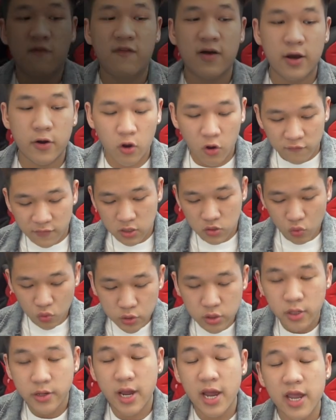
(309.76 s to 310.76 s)
và nói ví dụ
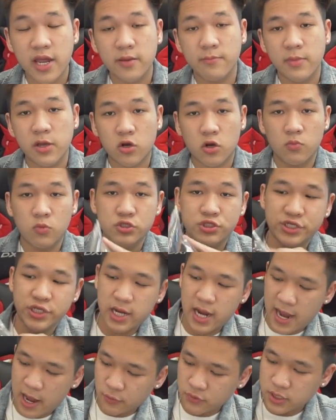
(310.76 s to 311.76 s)
như ở đây mình có một
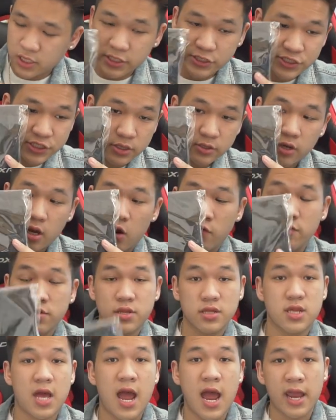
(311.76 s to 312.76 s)
chiếc áo t-shirt
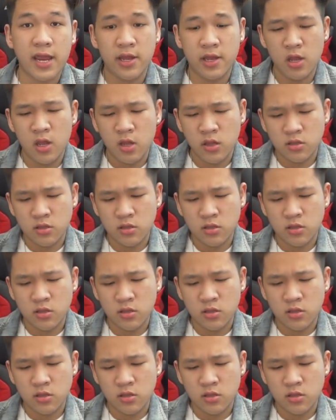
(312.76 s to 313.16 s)
oversize